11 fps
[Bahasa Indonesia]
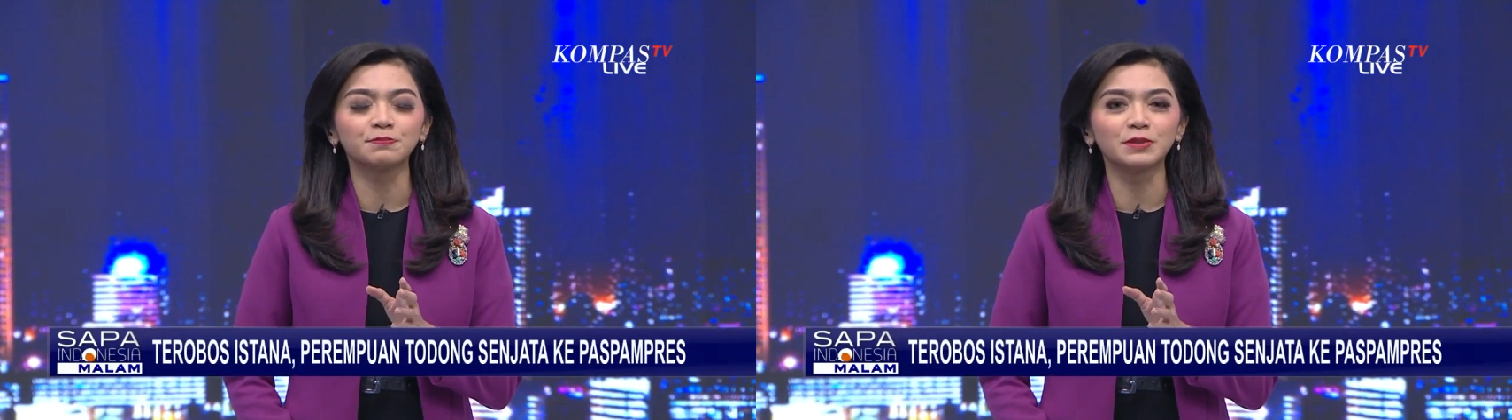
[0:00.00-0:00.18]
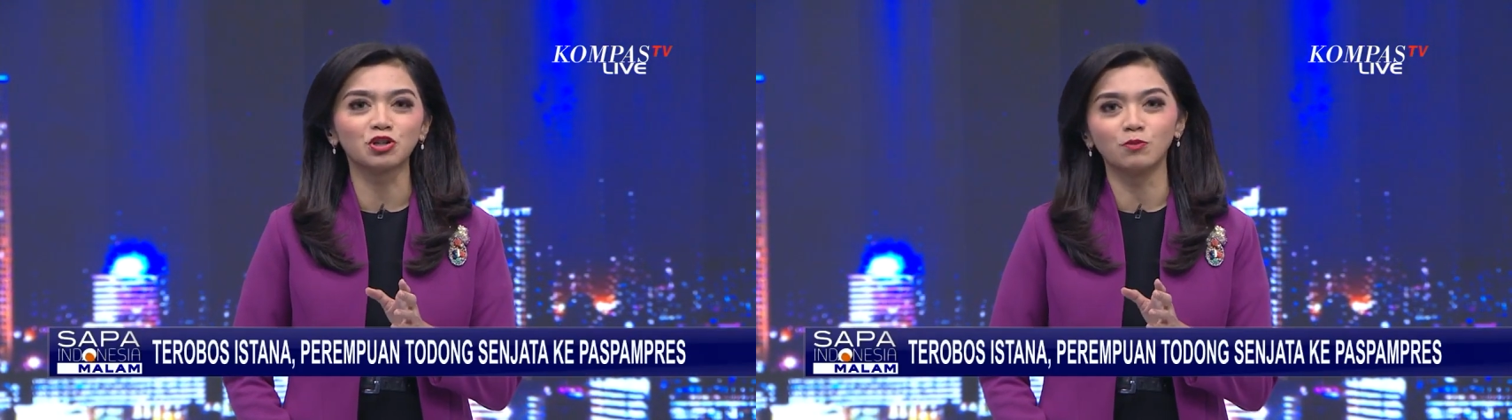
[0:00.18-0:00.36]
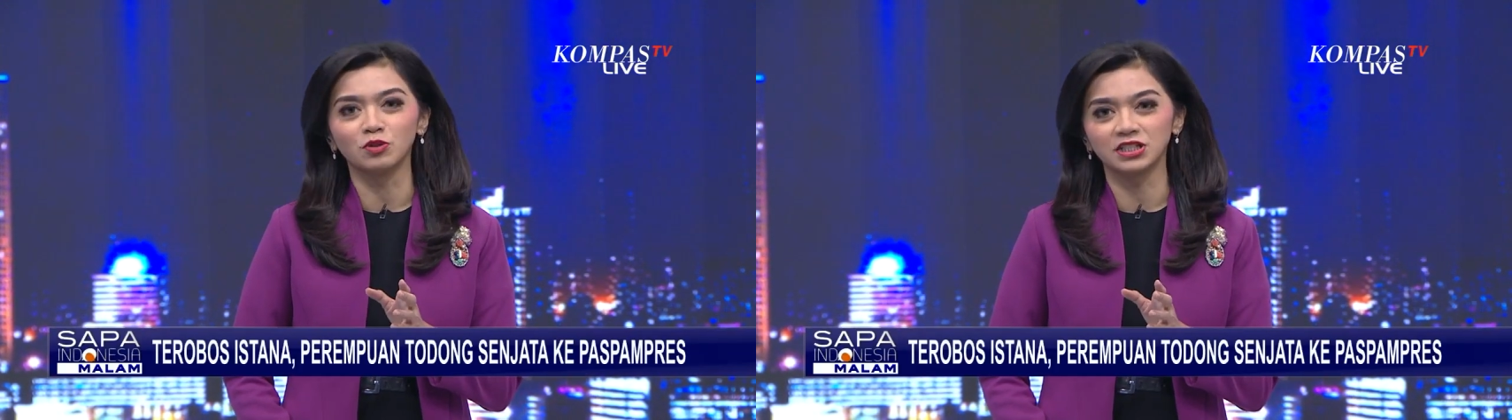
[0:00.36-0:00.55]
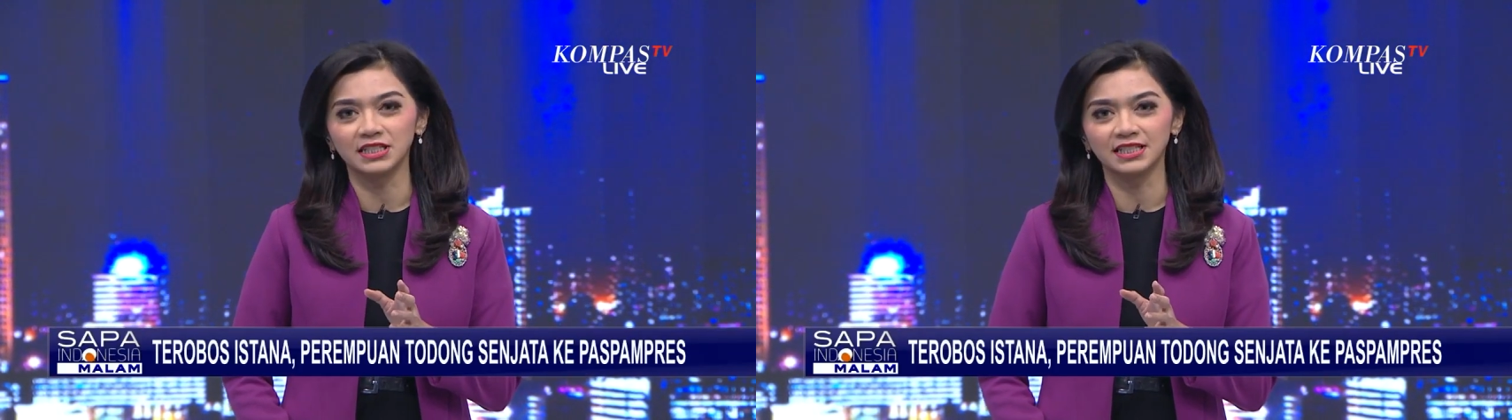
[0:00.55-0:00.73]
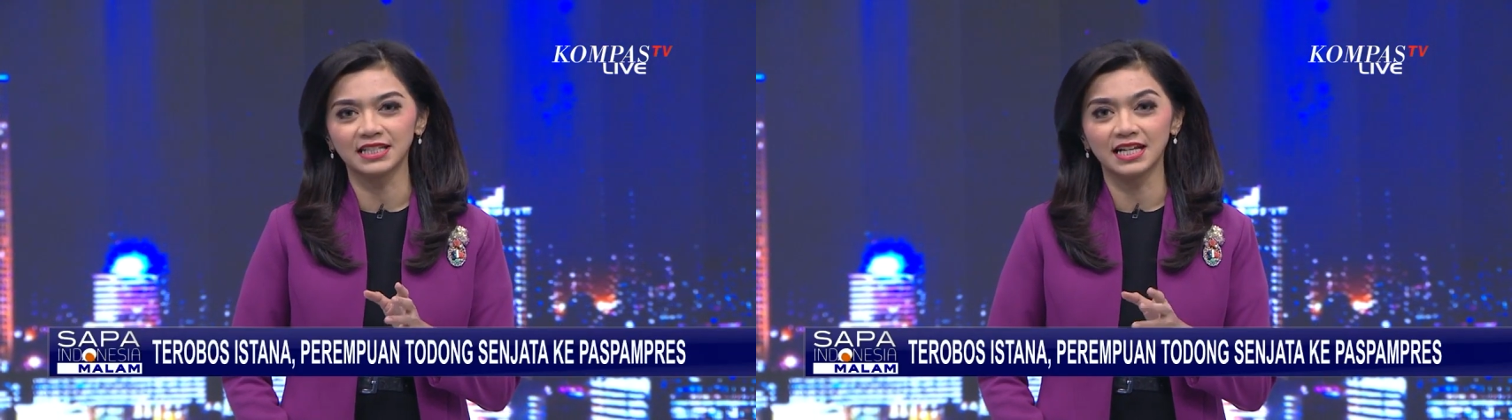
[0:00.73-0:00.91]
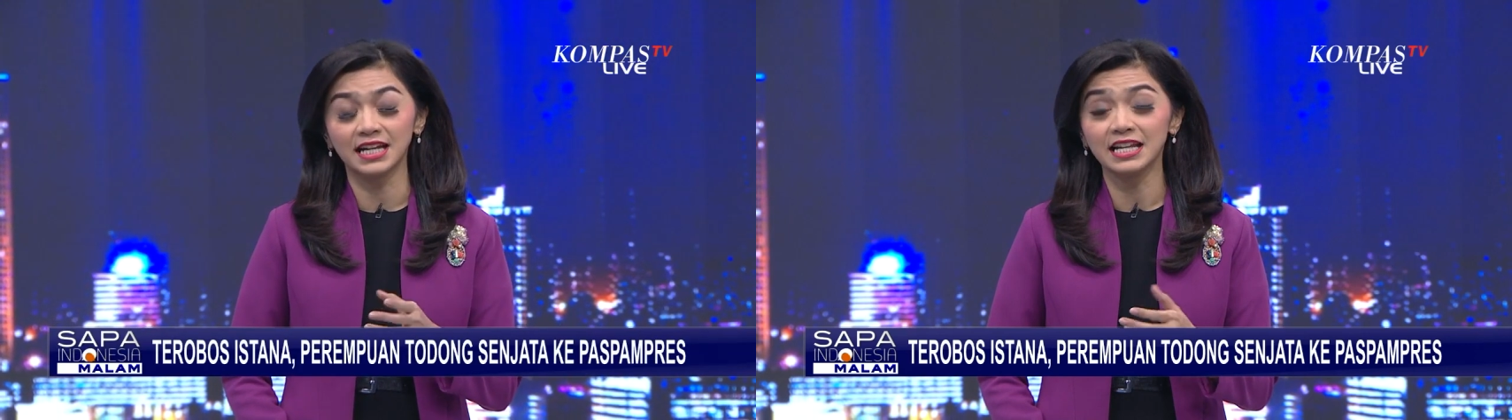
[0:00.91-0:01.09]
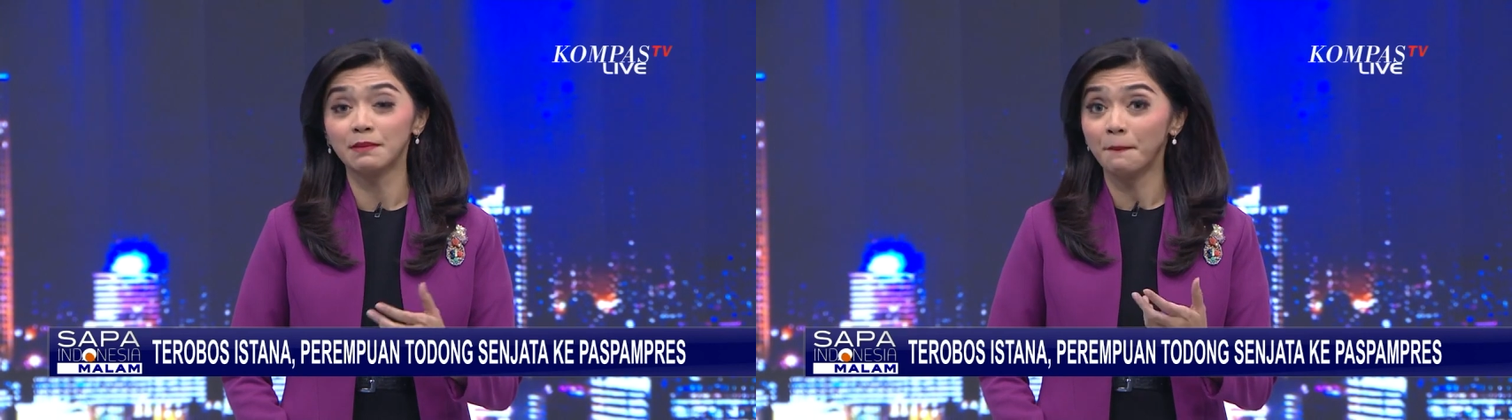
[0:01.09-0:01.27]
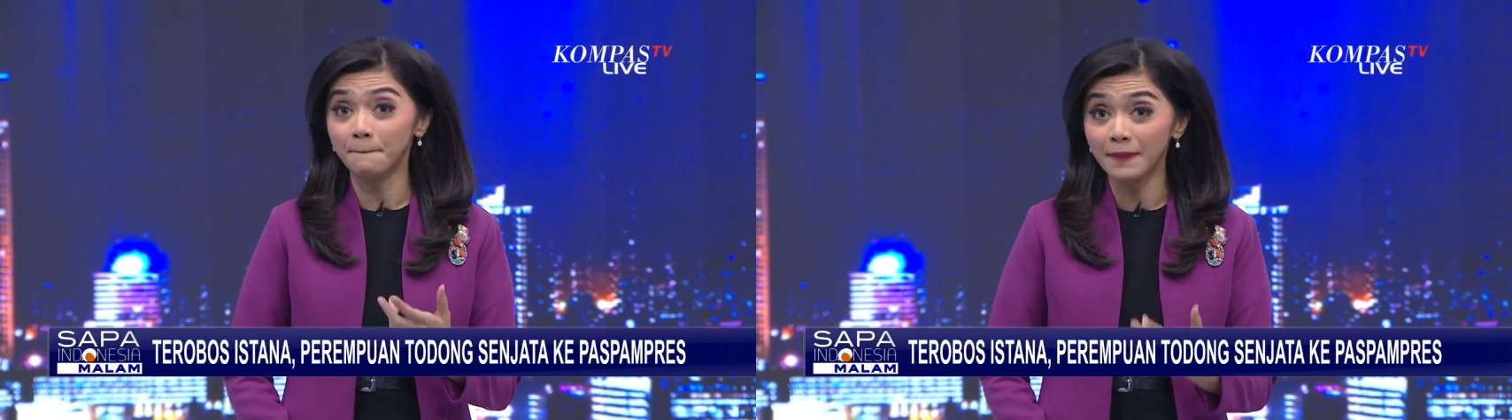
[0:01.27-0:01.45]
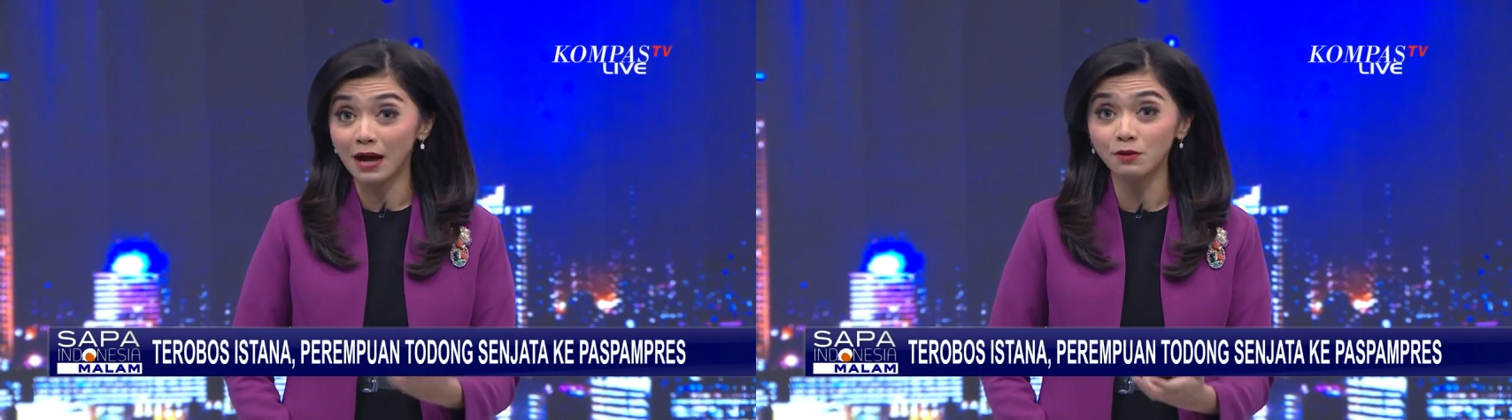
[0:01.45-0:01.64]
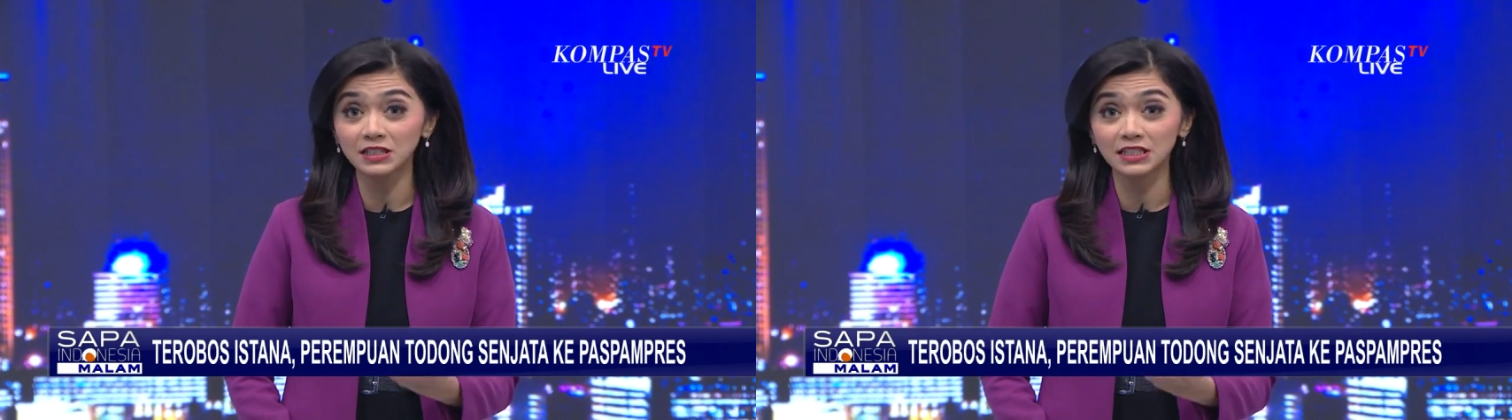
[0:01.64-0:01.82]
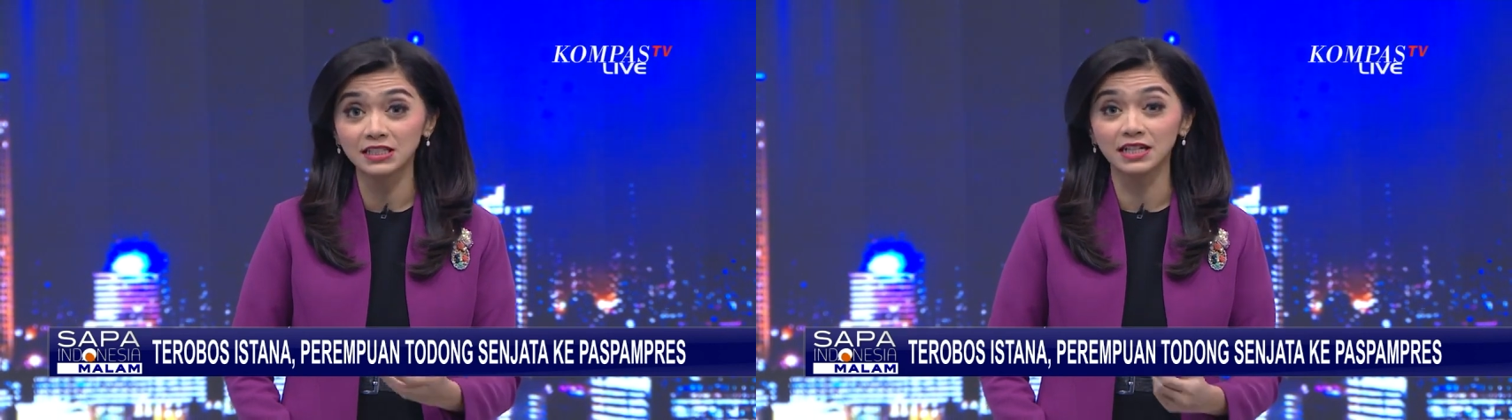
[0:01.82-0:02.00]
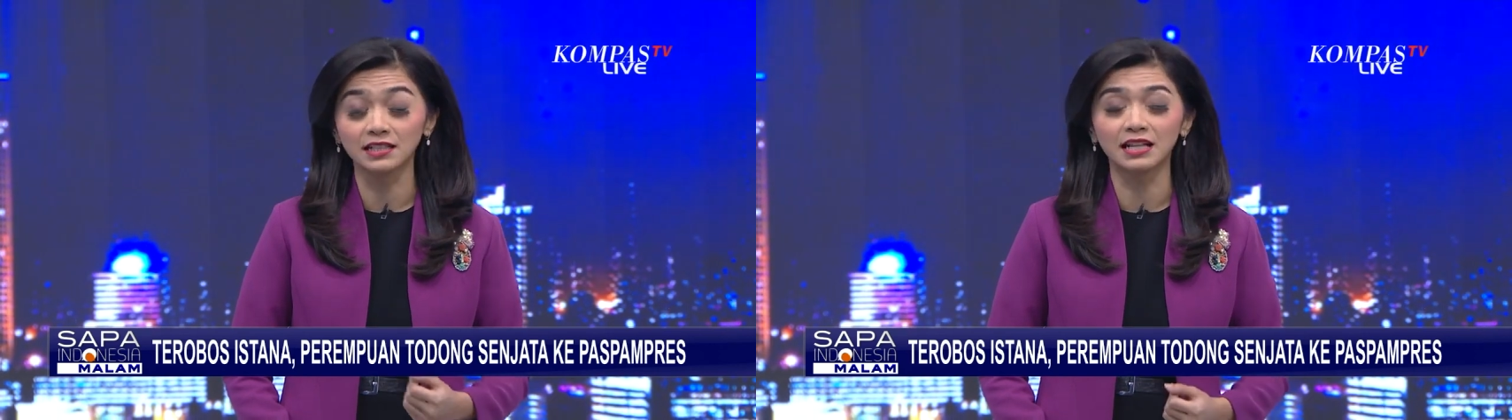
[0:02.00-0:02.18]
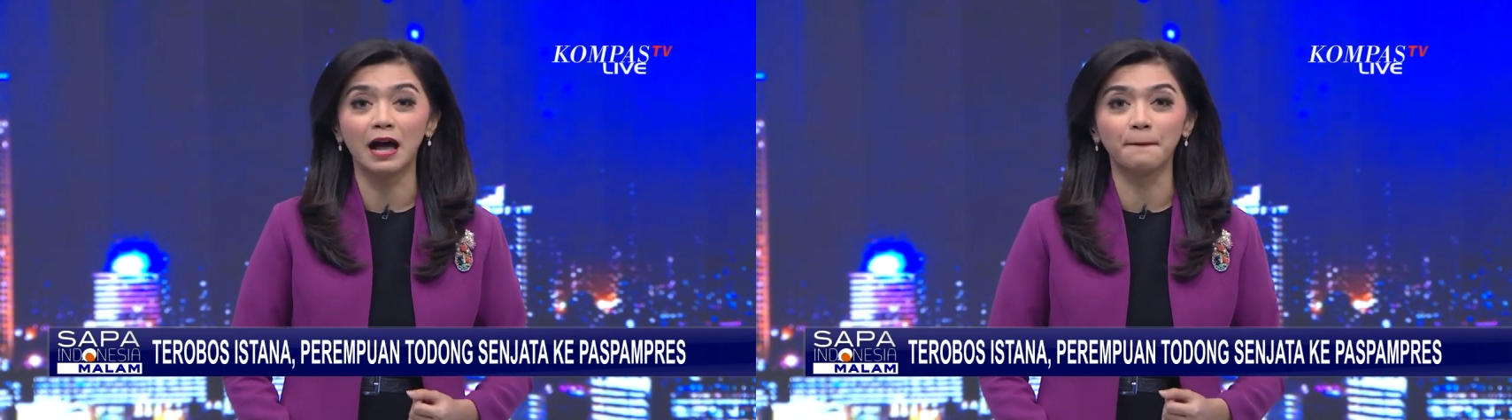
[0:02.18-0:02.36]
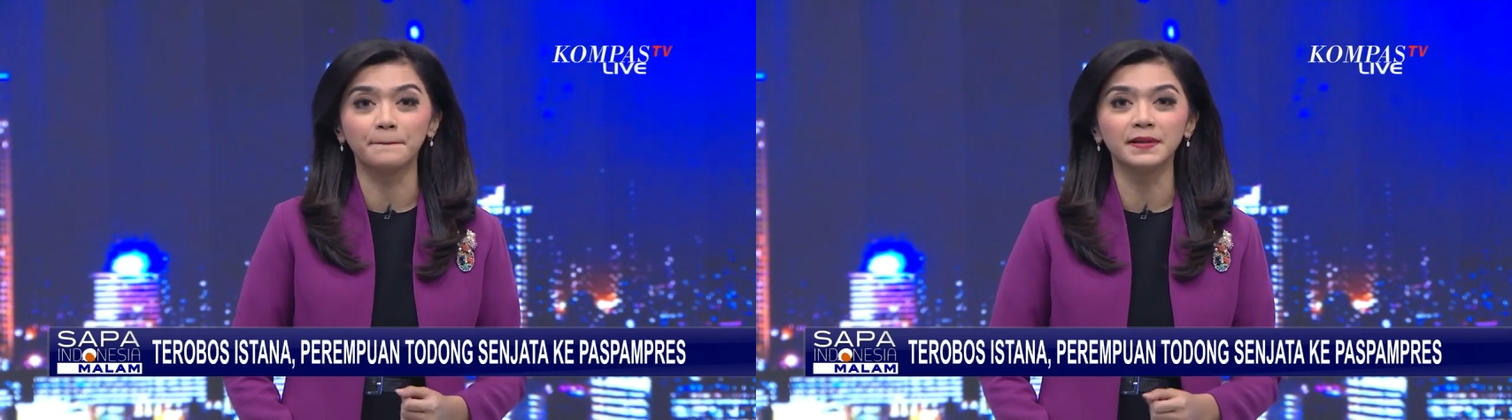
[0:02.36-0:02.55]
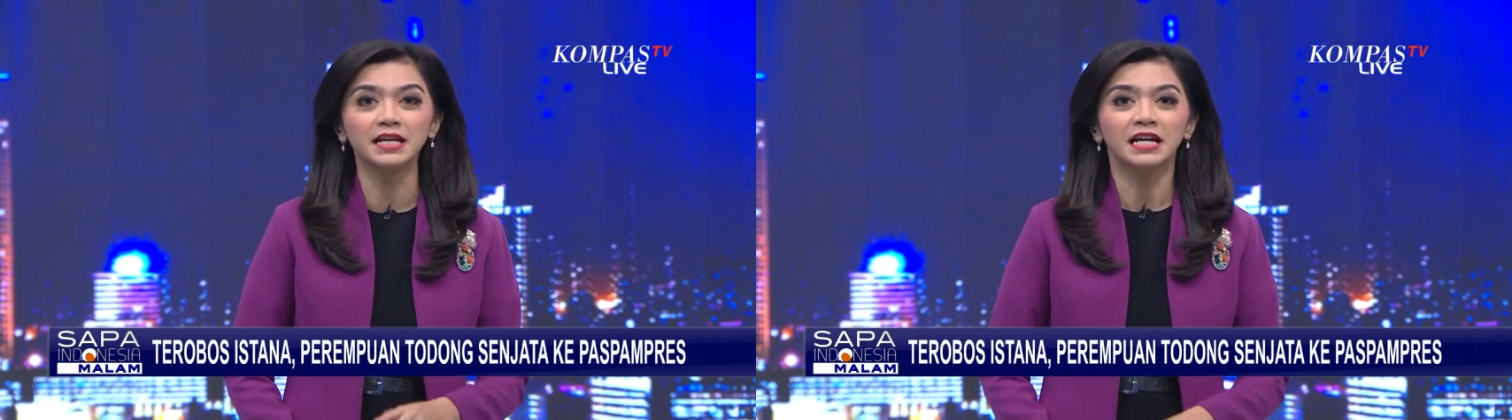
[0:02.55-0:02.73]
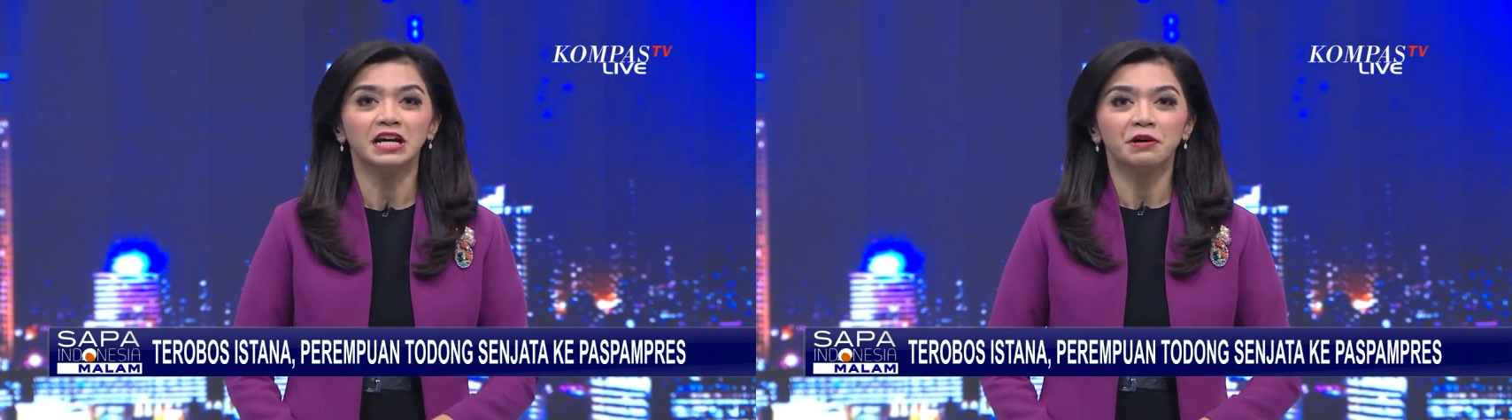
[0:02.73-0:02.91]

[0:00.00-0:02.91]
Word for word: penerobos istana yang membawa senjata api